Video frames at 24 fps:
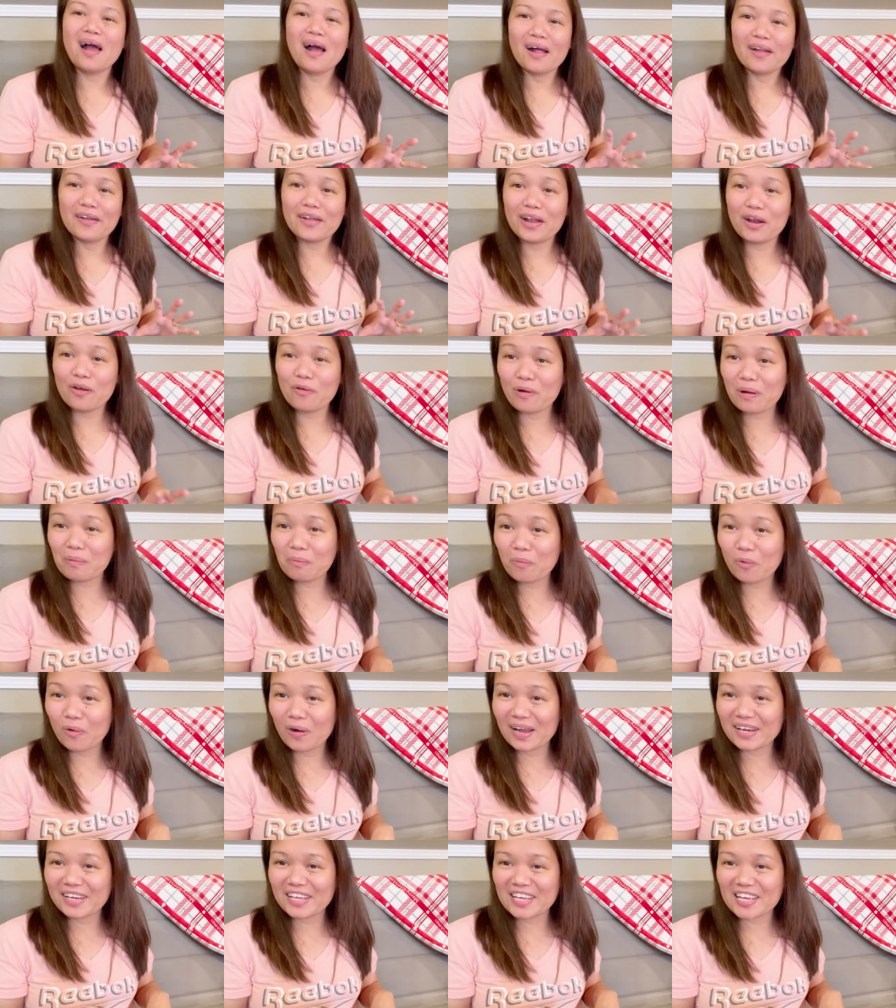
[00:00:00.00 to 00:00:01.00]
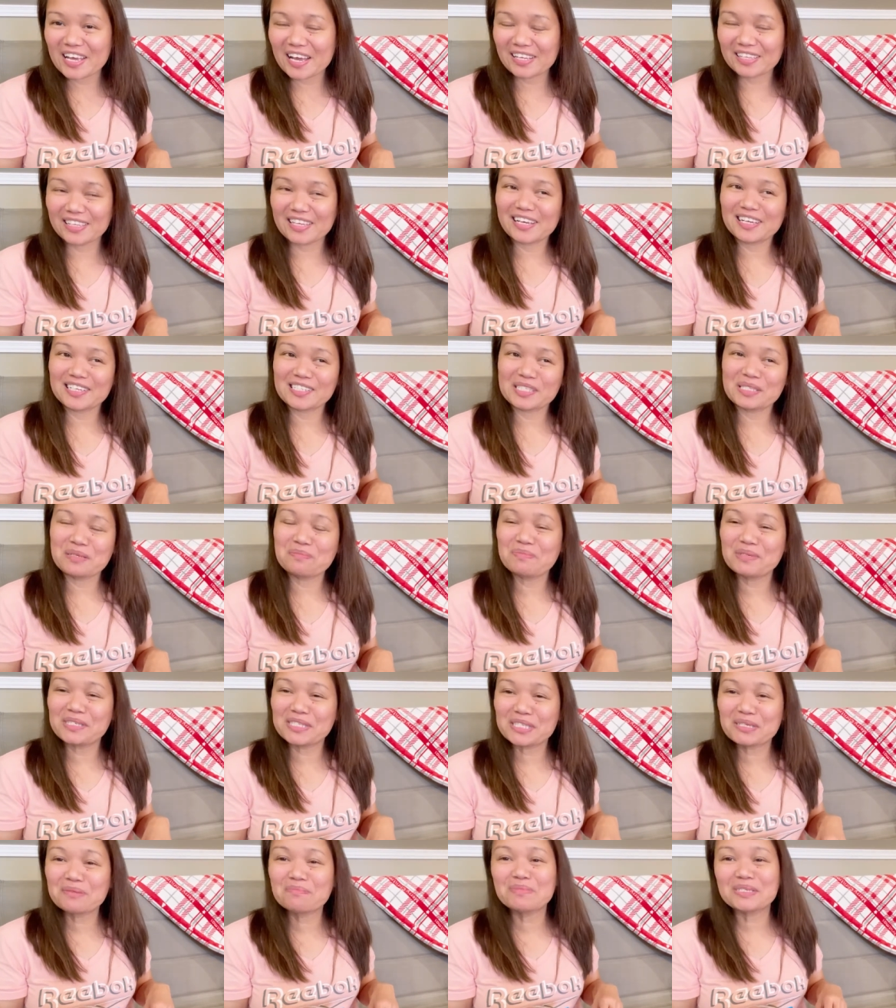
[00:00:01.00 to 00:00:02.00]
dalawang buwan na yata kasi
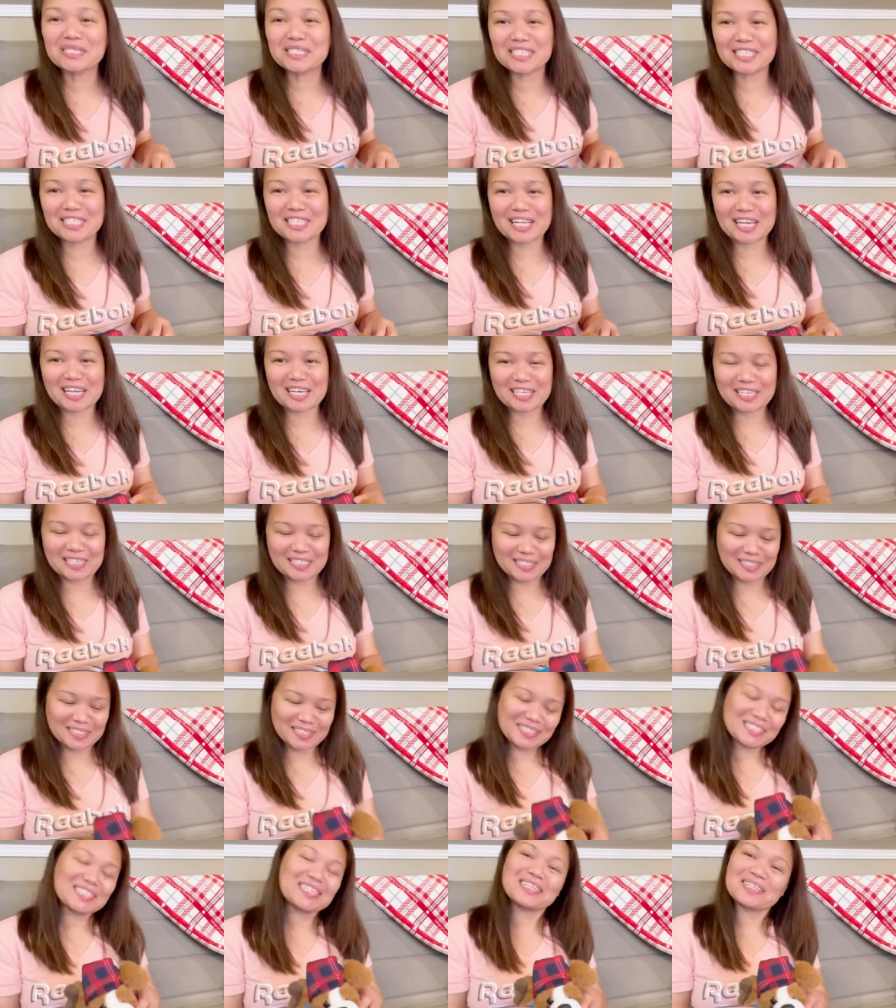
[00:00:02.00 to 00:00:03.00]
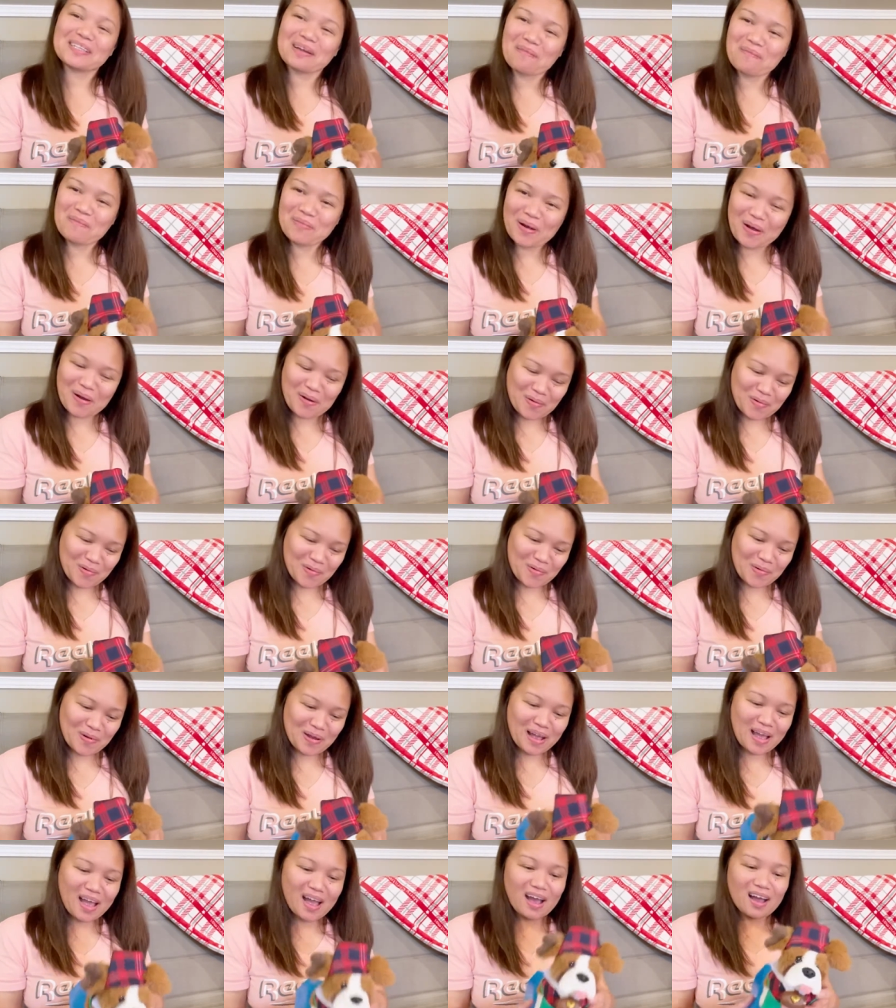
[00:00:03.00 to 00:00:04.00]
busy-busy talaga sa trabaho.
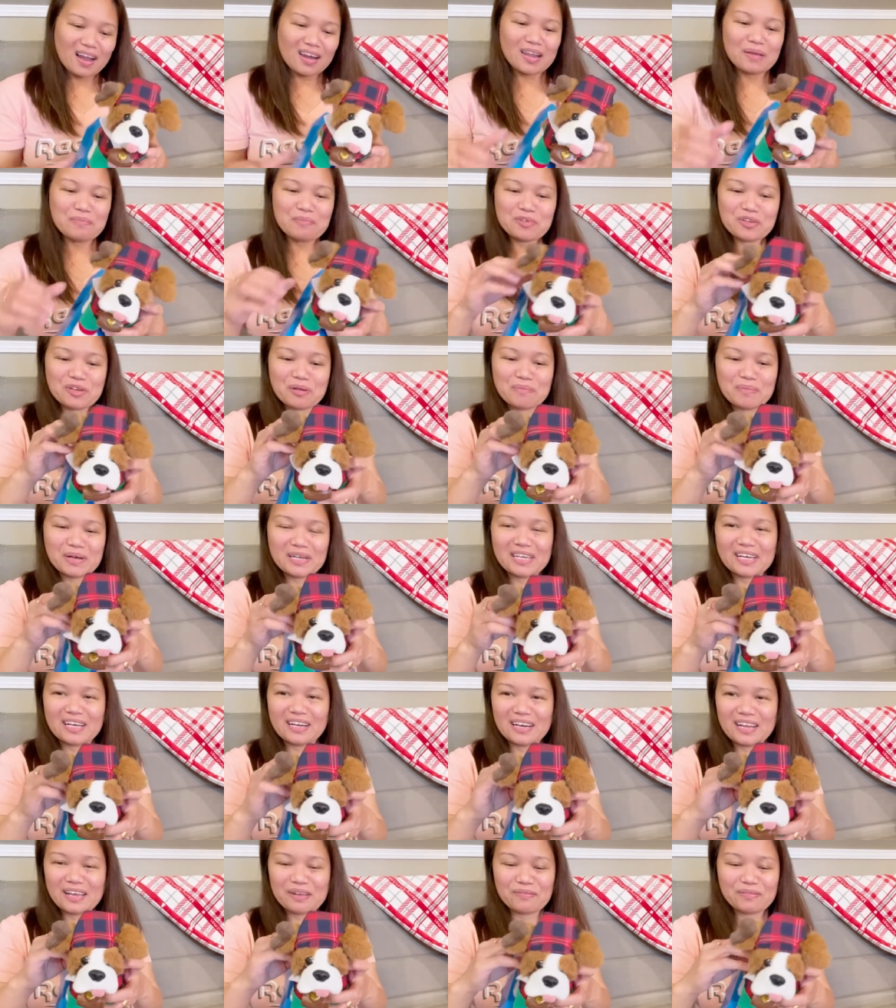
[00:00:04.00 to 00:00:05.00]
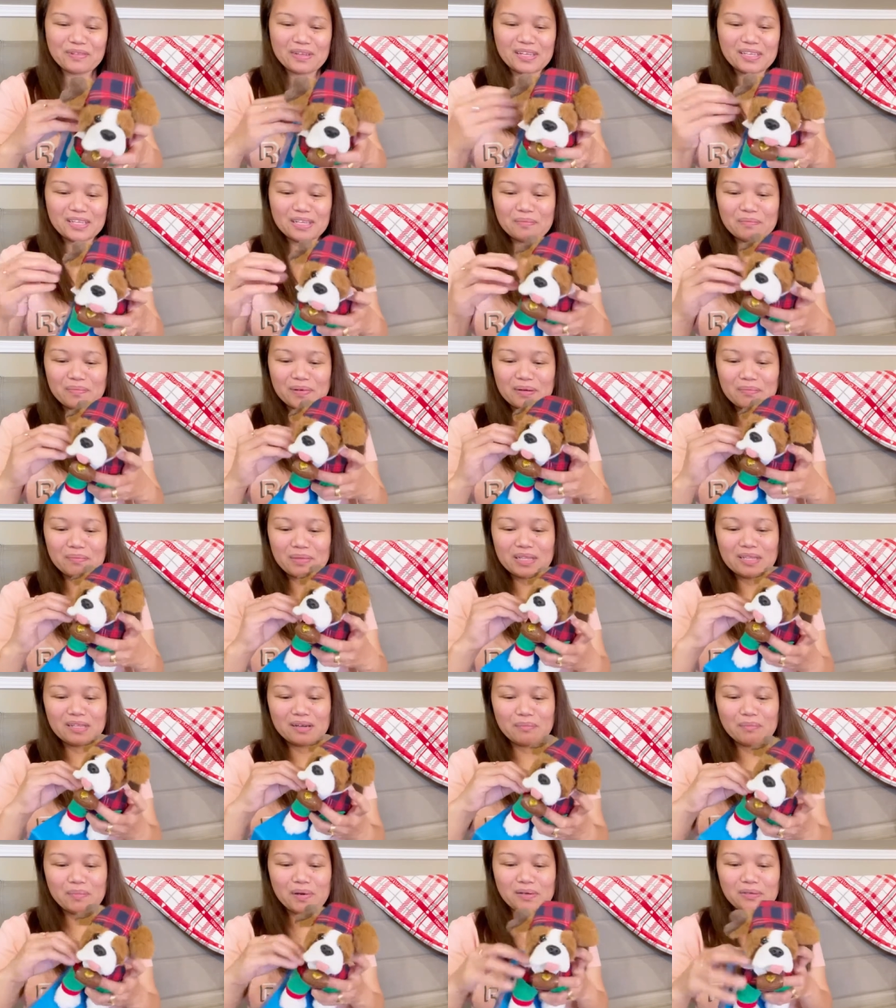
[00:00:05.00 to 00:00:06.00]
Alam niyo naman ang life natin pag may
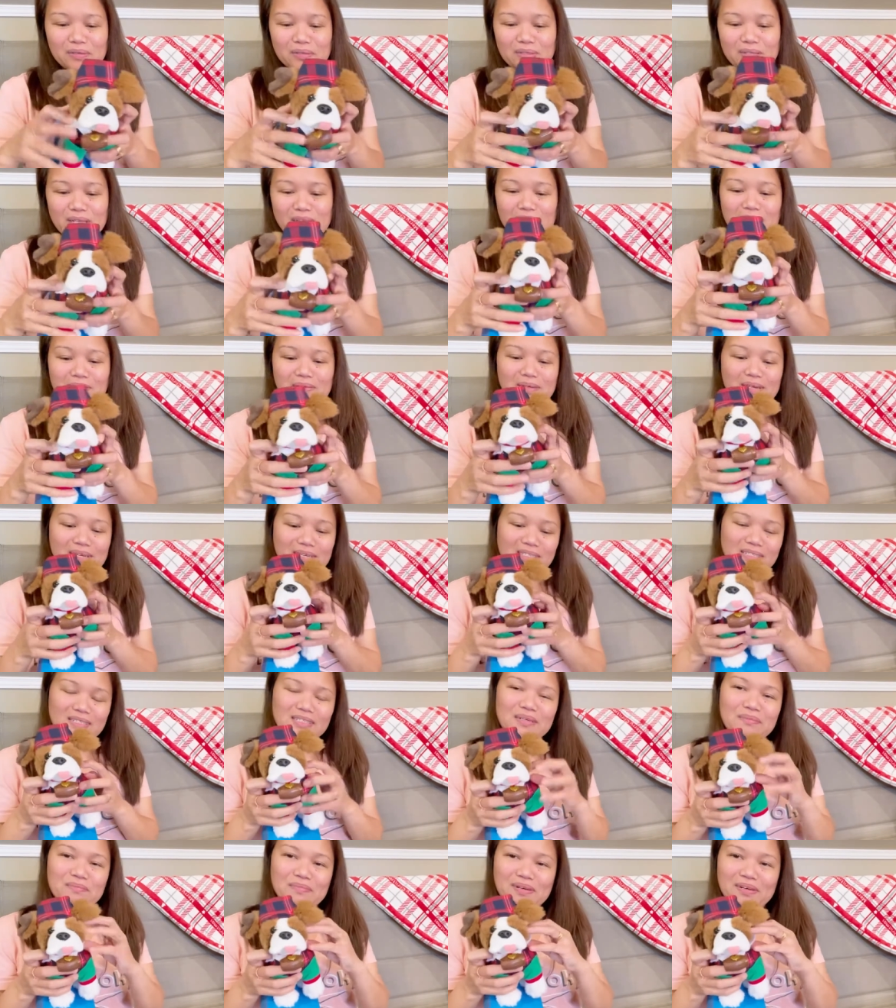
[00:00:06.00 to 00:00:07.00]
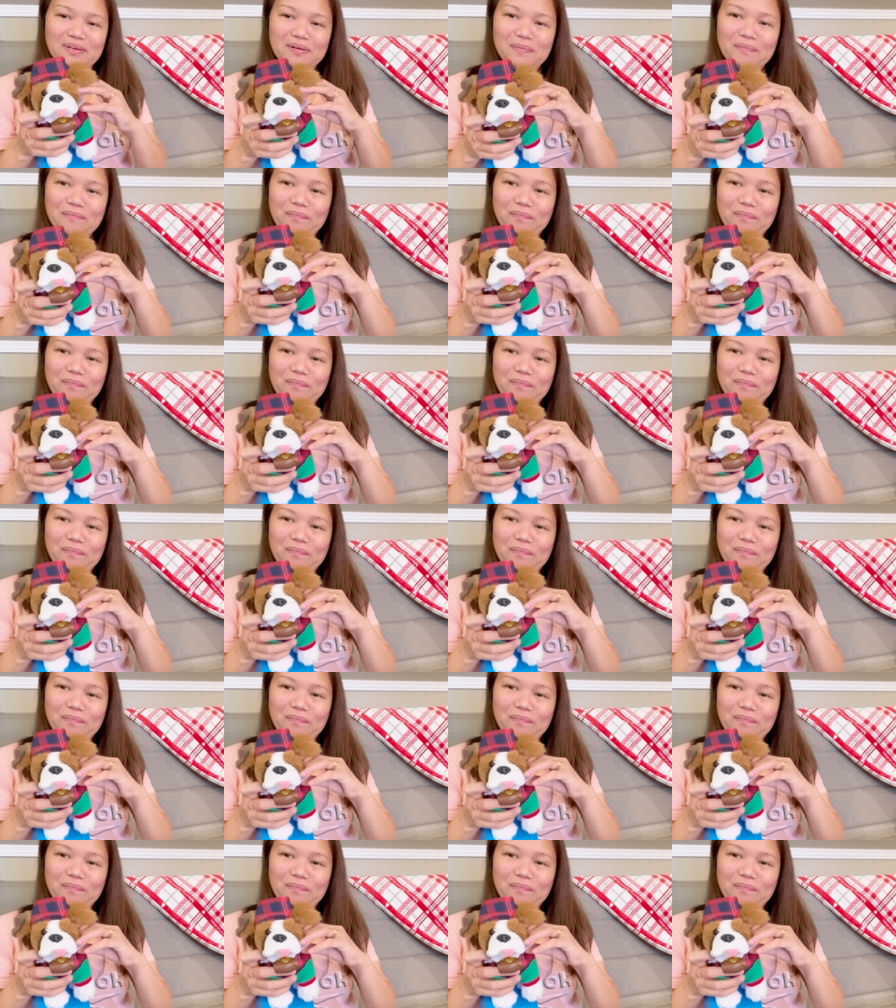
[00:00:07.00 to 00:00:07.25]
trabaho tayo guys, di ba?